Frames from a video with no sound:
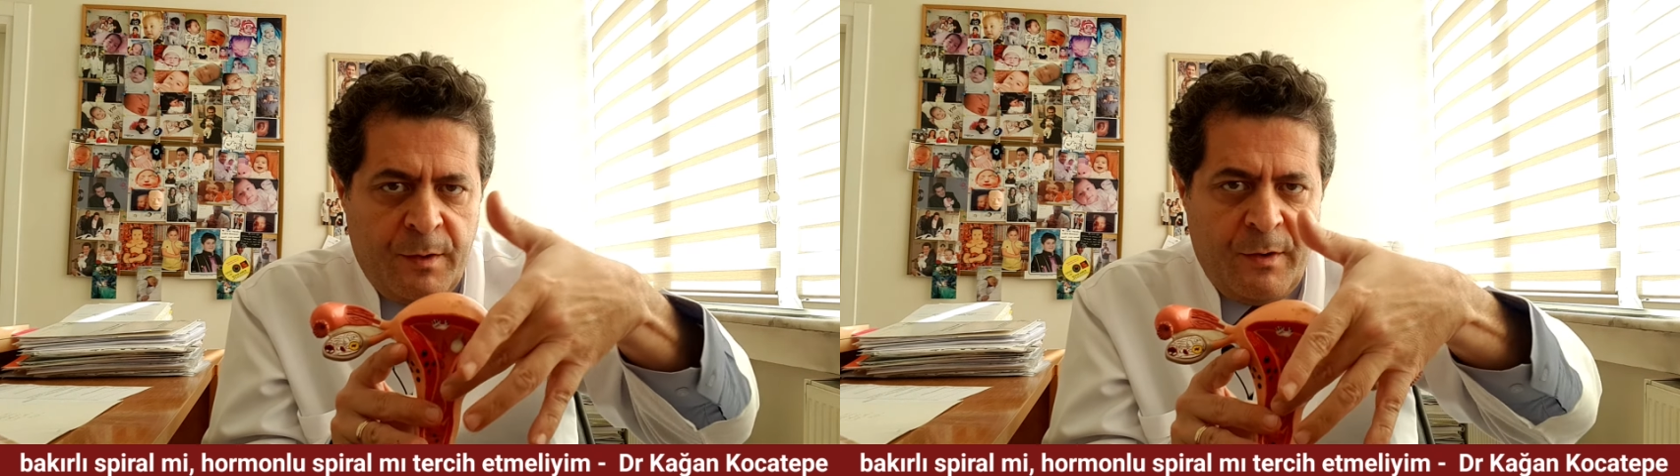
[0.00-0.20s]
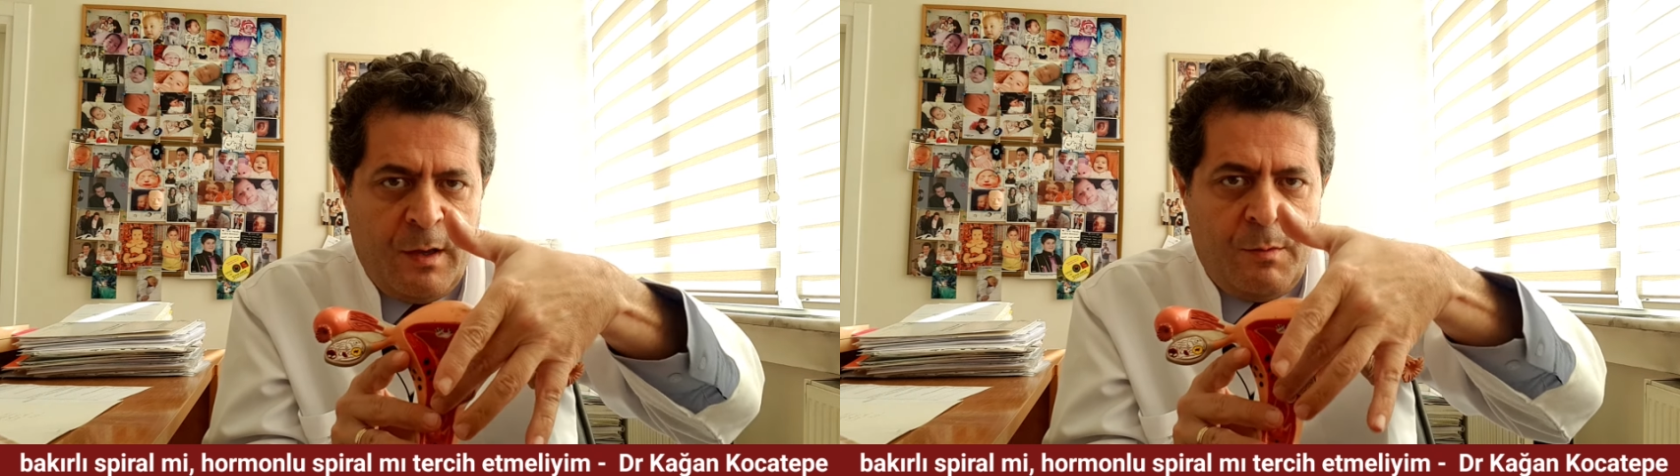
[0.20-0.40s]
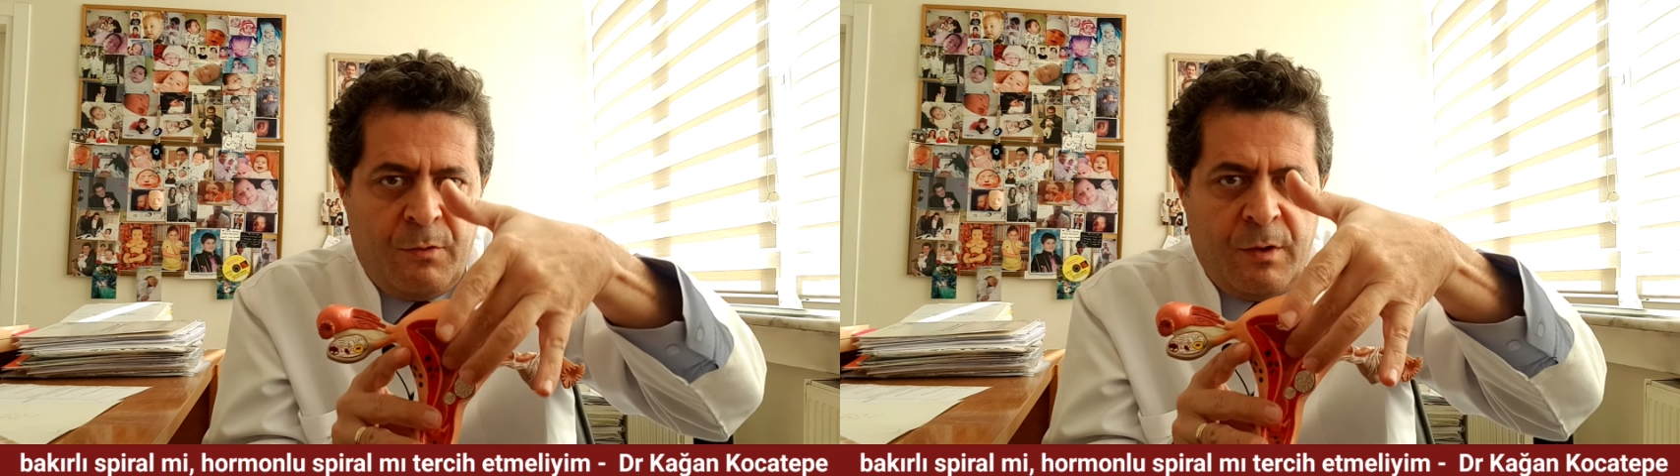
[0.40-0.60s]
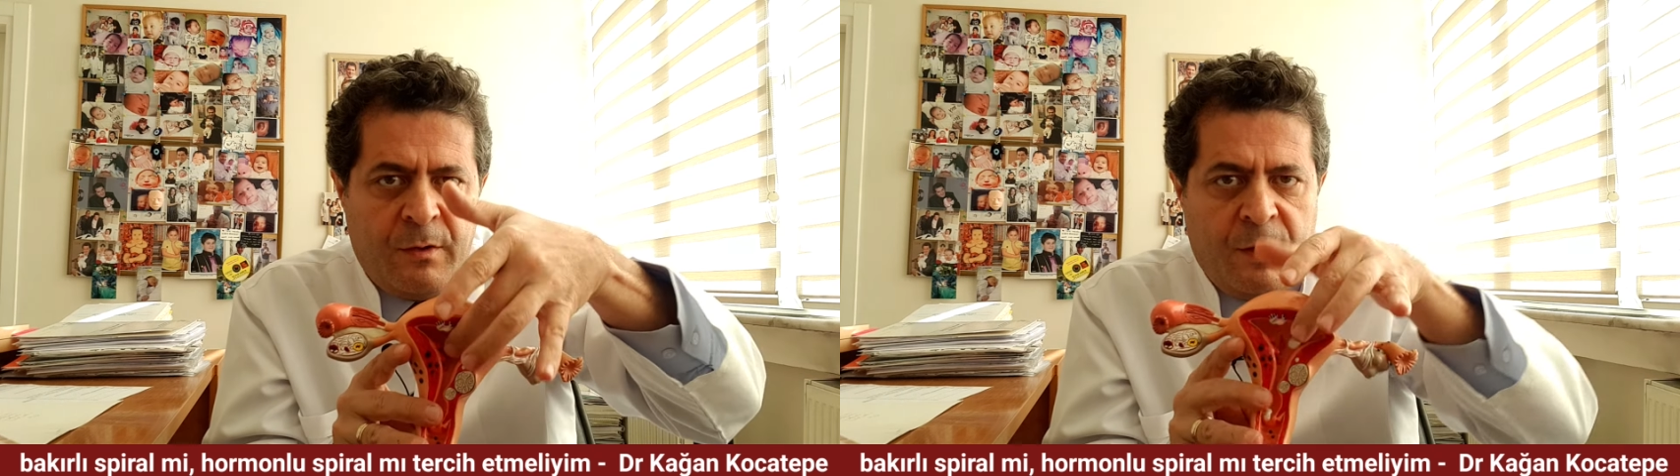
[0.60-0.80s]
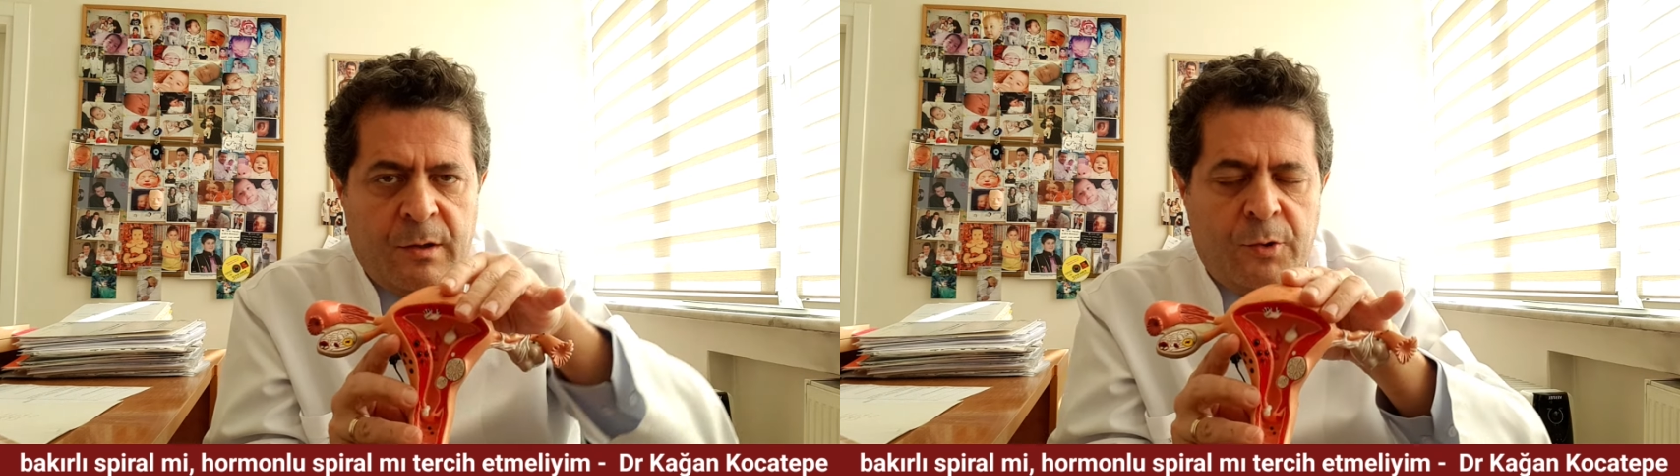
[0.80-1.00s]
Rahim içinde
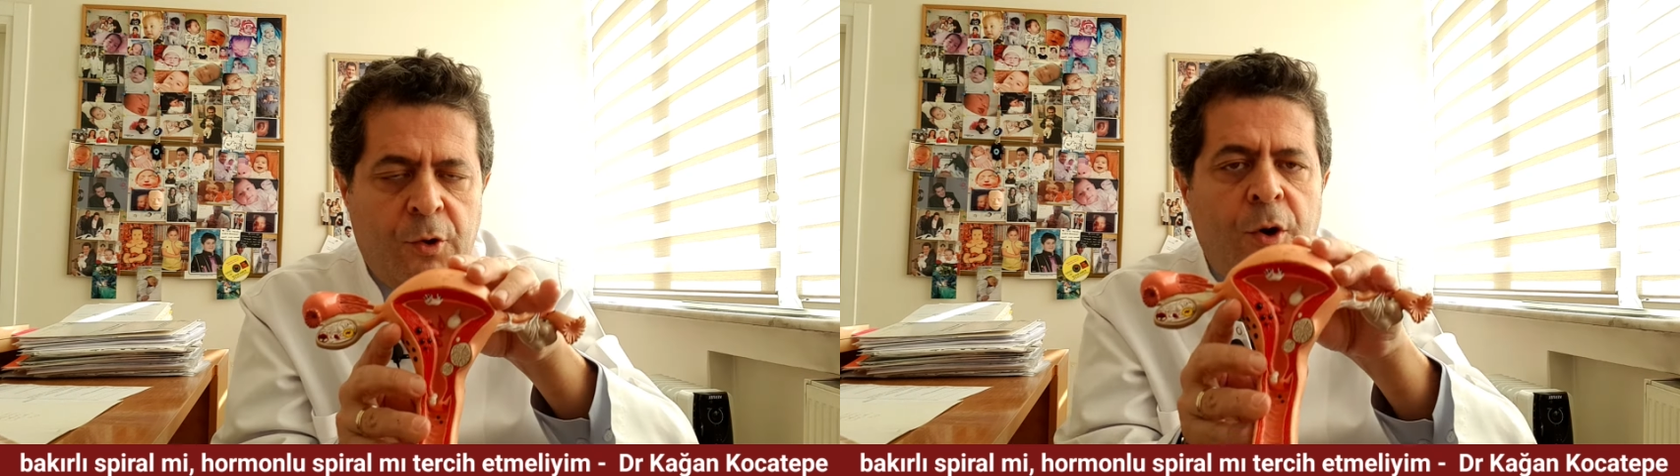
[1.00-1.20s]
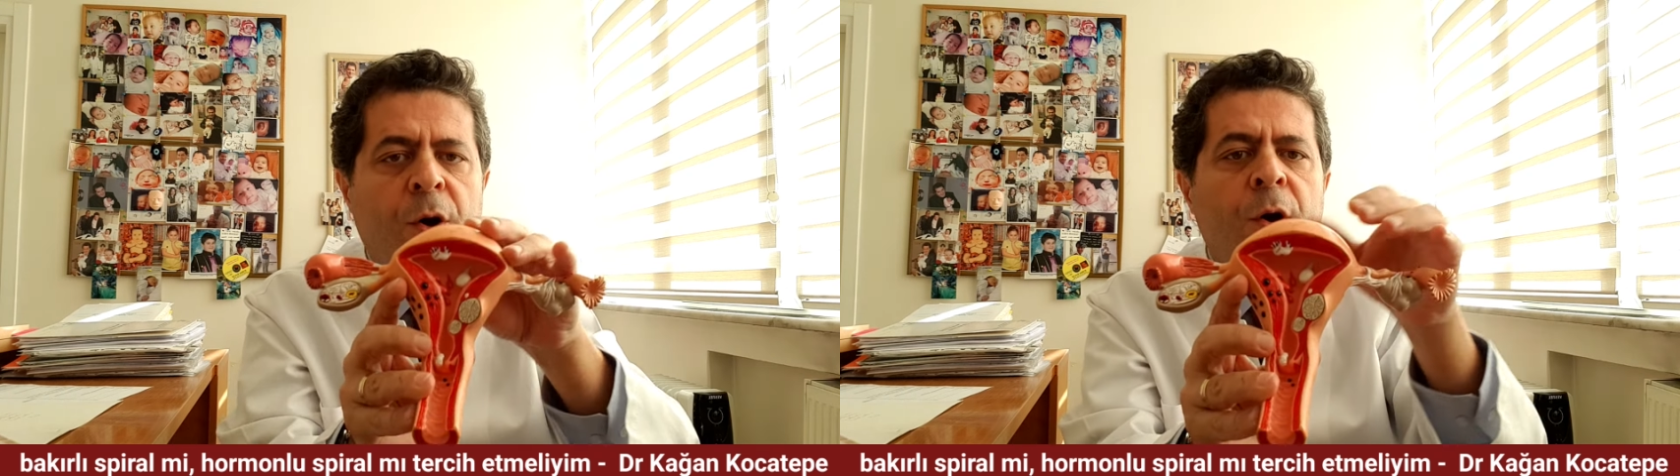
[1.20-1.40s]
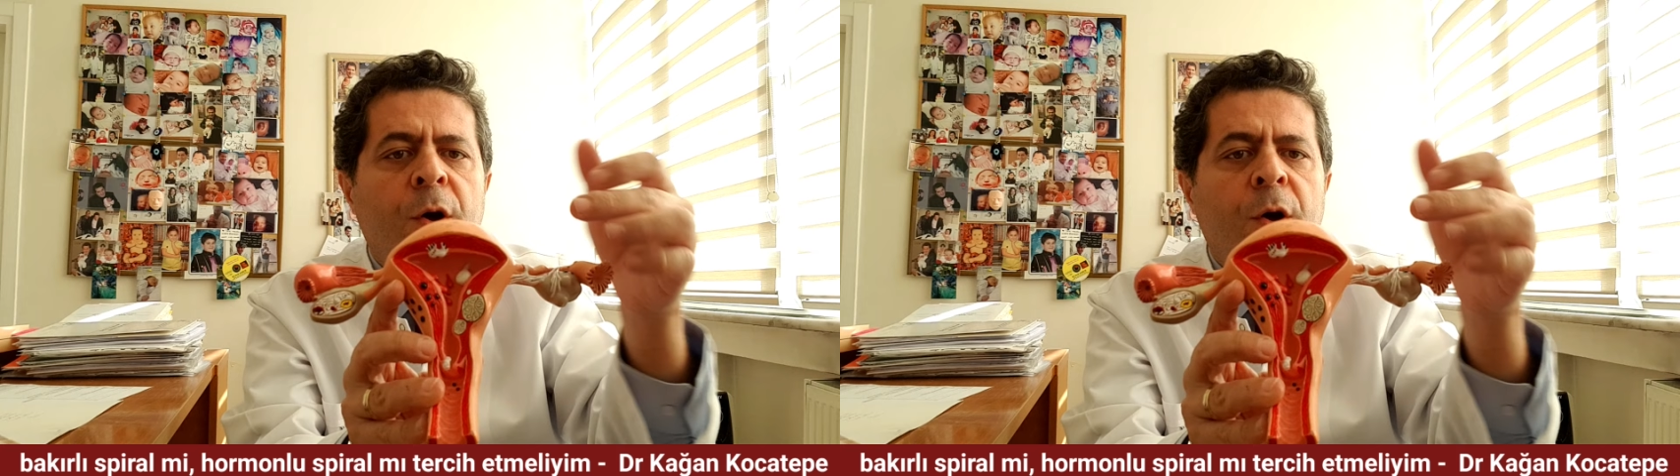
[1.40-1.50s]
takılıyor.